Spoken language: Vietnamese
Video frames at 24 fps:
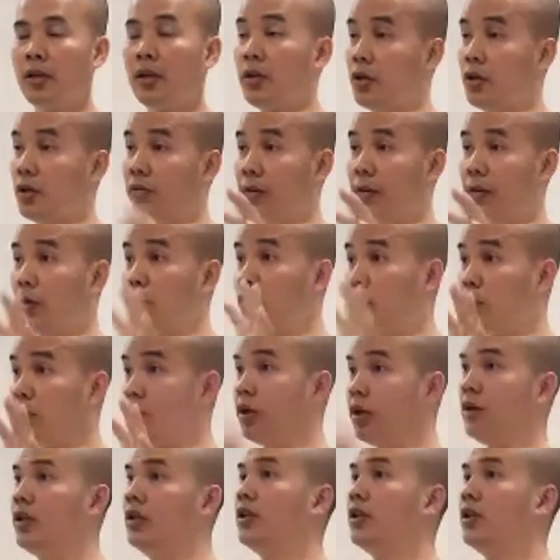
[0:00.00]
nó dựa về yếu tố
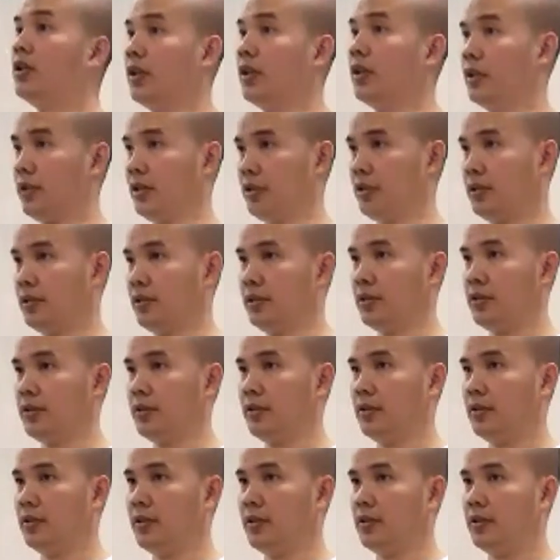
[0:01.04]
con người
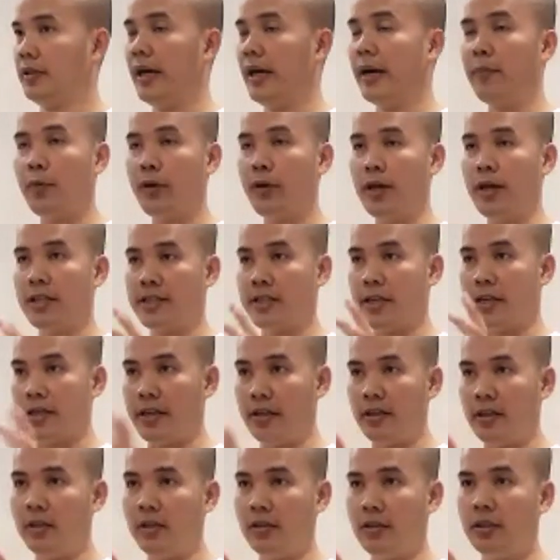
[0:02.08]
Amway là xây
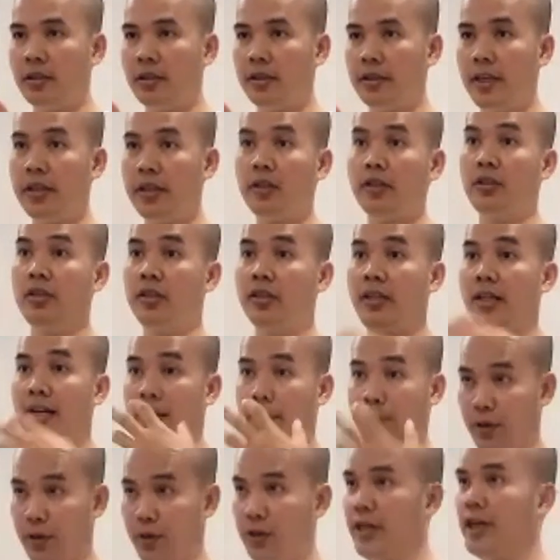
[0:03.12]
dựng con người để con người
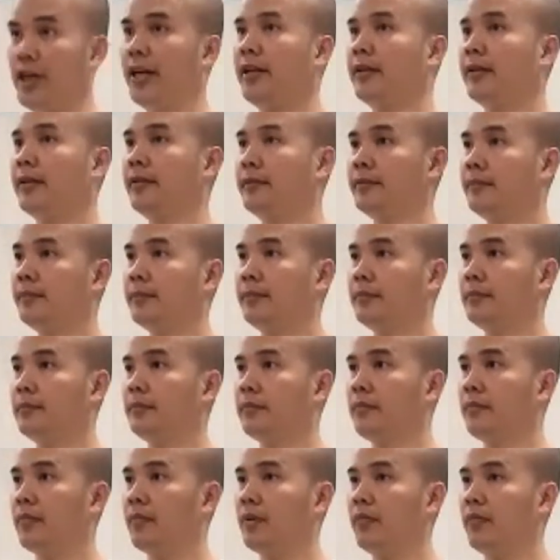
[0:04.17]
làm kinh doanh
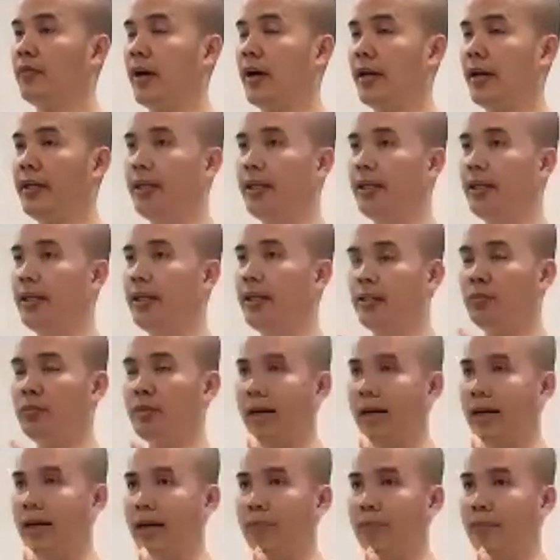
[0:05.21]
và hãy nhớ chúng
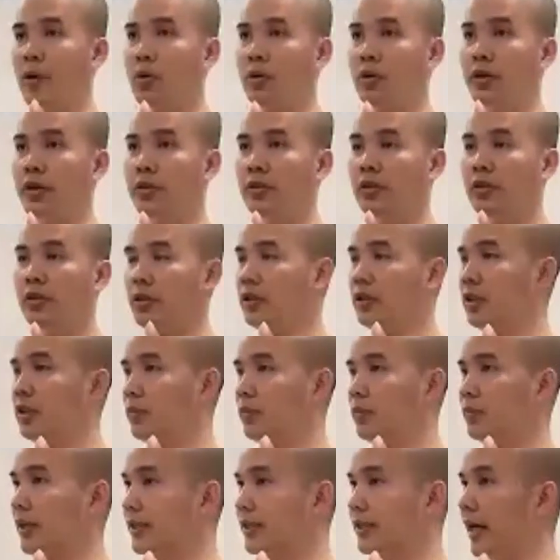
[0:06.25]
ta đang bồi dưỡng con người
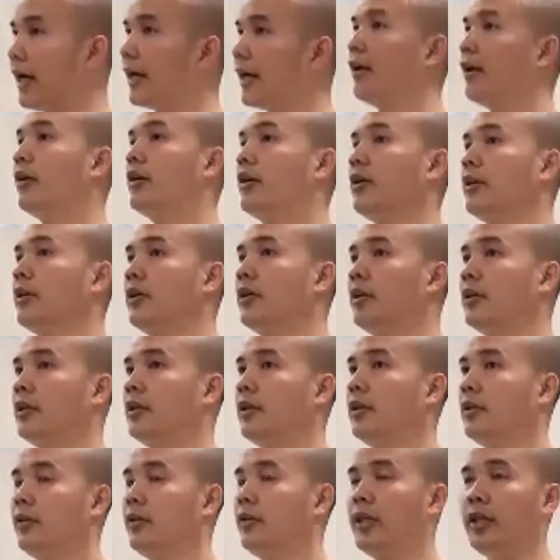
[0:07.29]
chúng ta thay đổi
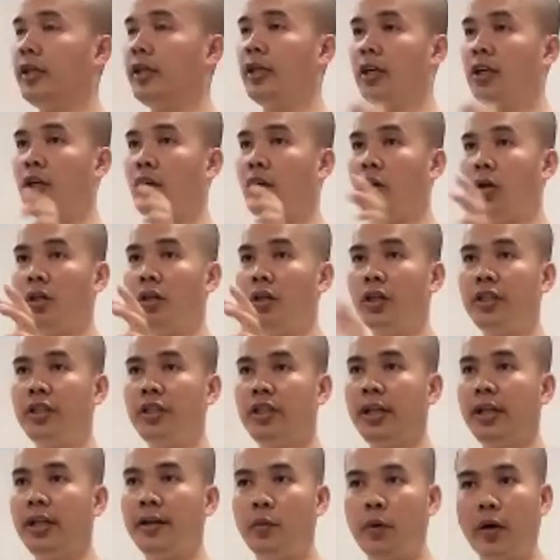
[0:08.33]
vì thì con người
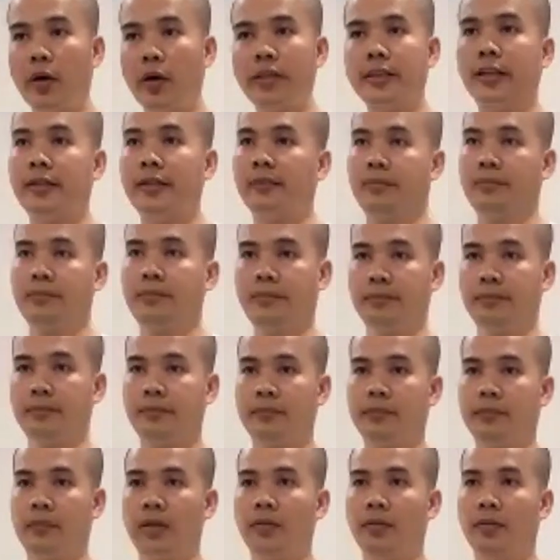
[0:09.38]
chính là quan trọng
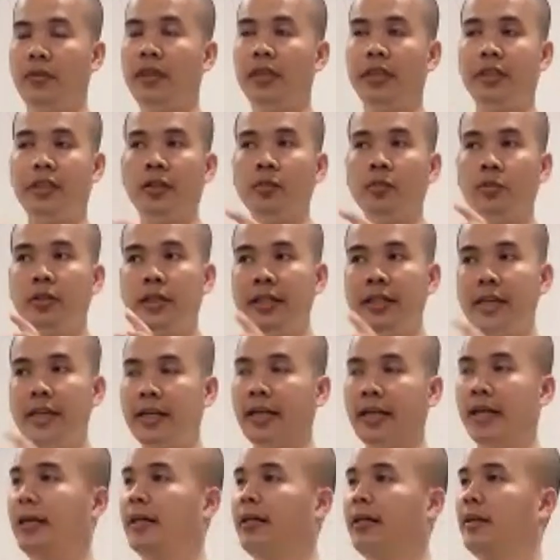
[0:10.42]
vì thì trong kinh
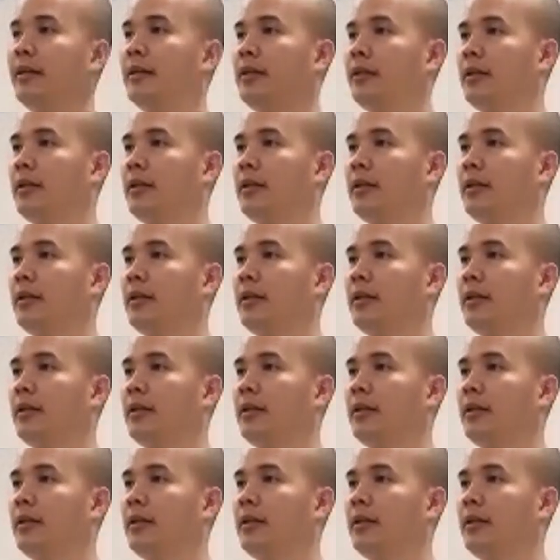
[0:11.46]
doanh này